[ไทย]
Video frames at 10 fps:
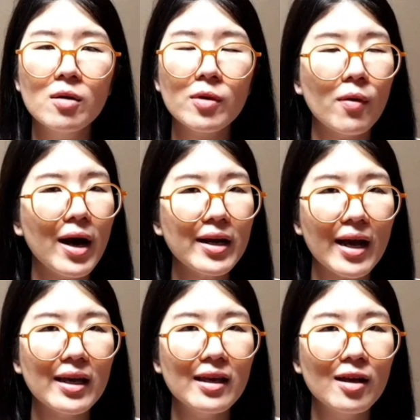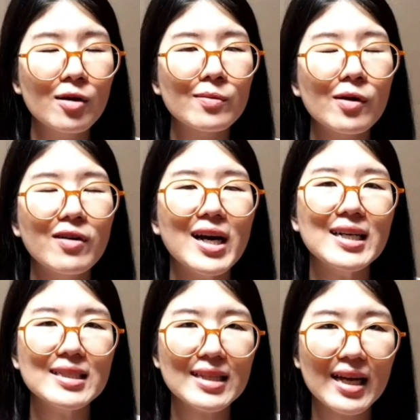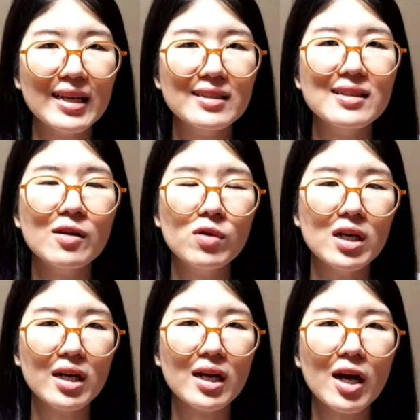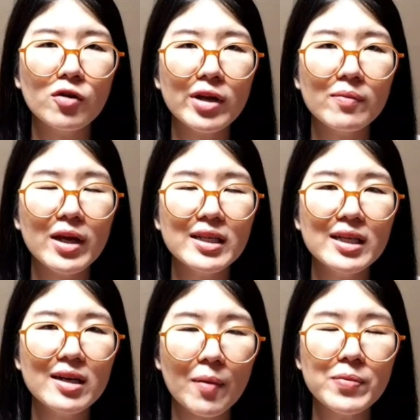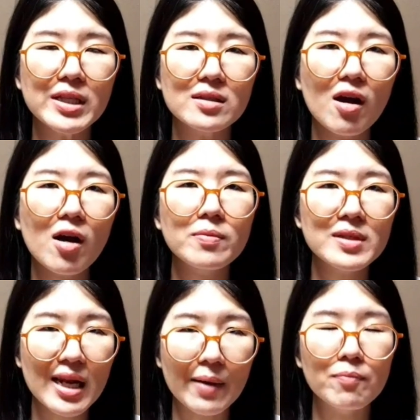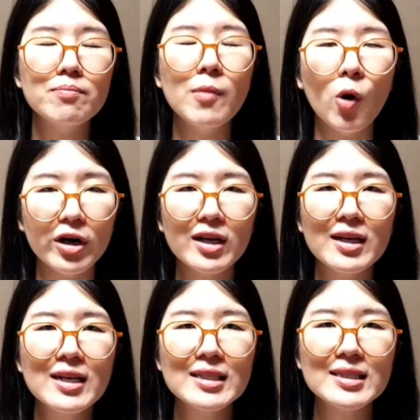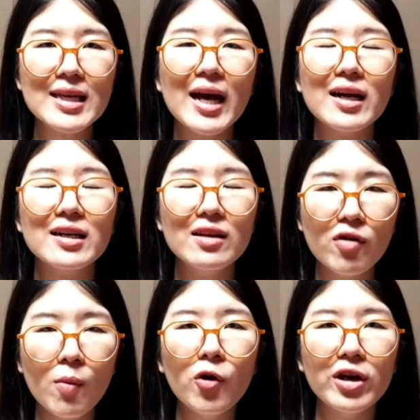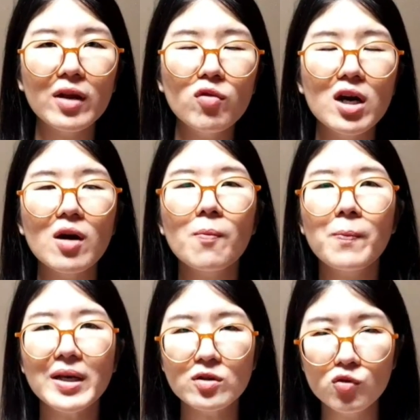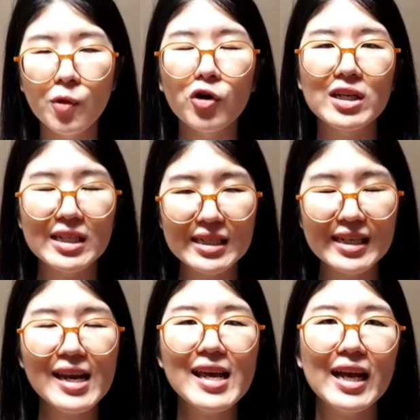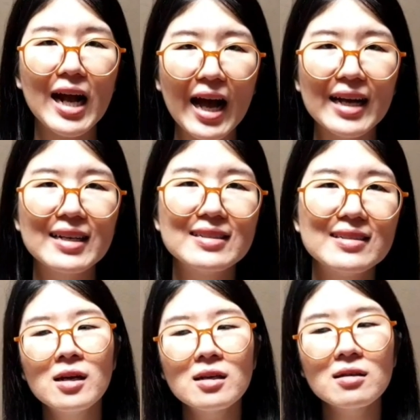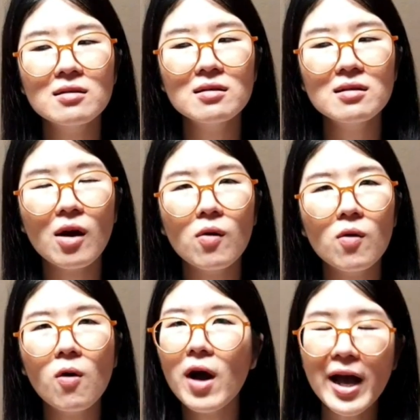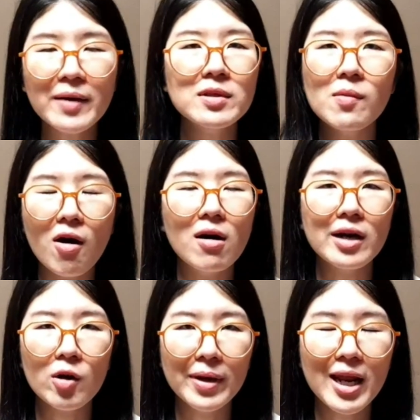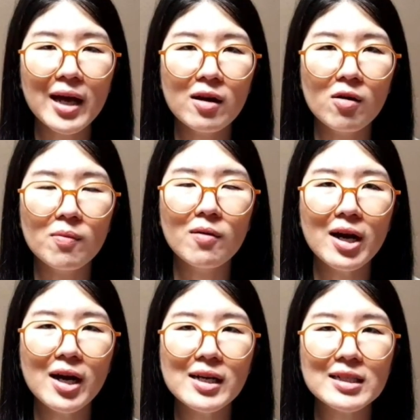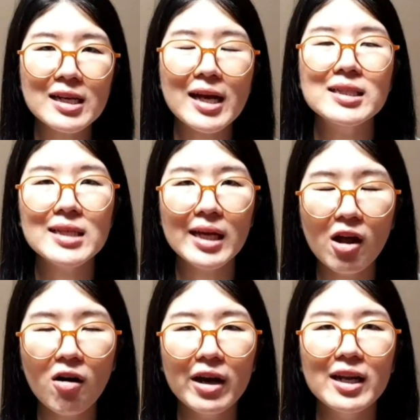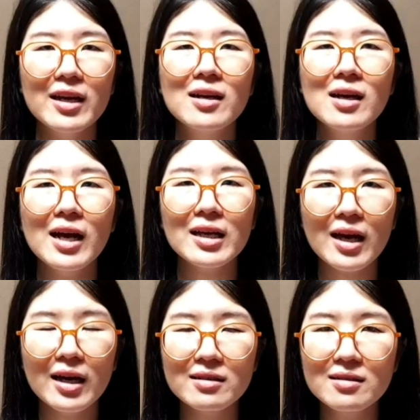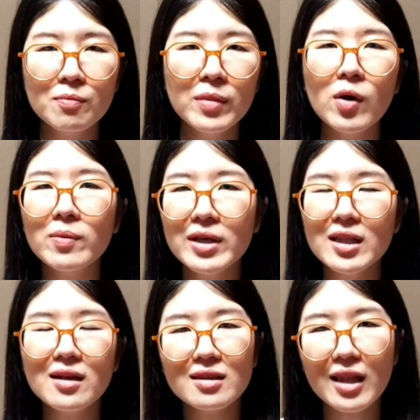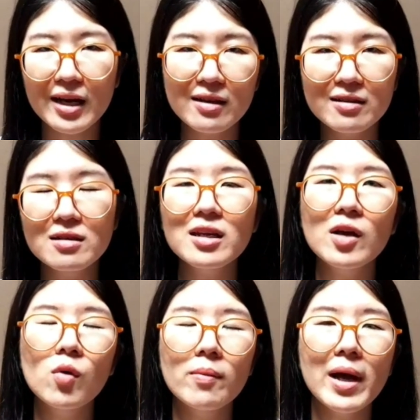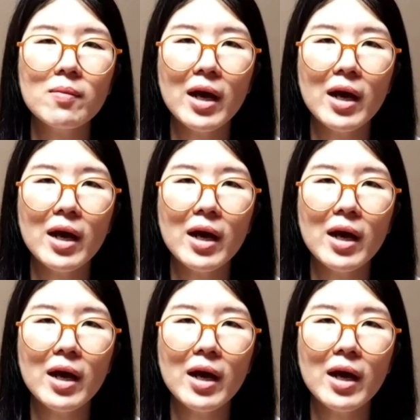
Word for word: เพราะว่าอะไรเพราะว่า Salience Network เขาทำหน้าที่รับผิดชอบสลับโหมดจาก Default Mode Network ไปสู่โหมดอื่นๆนั่นเองค่ะคือเราคงห้ามสมองของเราไม่ได้หรอกเพราะว่าอาการใจลอยเนี่ยอาการมีความคิดต่างๆเกิดขึ้นในหัวมา